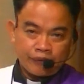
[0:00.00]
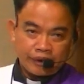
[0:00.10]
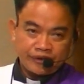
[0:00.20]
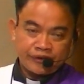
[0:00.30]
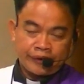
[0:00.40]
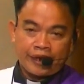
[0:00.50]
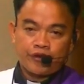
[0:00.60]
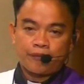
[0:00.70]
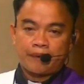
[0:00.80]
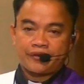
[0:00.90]
Sirado
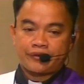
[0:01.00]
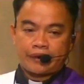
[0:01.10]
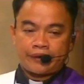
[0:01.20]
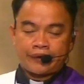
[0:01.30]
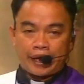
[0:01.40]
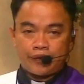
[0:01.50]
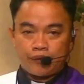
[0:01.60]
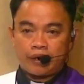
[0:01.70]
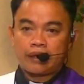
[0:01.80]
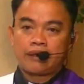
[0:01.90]
pa sa kandado ang
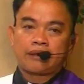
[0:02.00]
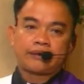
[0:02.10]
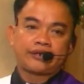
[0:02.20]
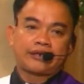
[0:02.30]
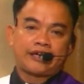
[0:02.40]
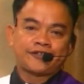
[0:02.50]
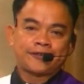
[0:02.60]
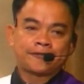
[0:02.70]
ilang kasing-kasing.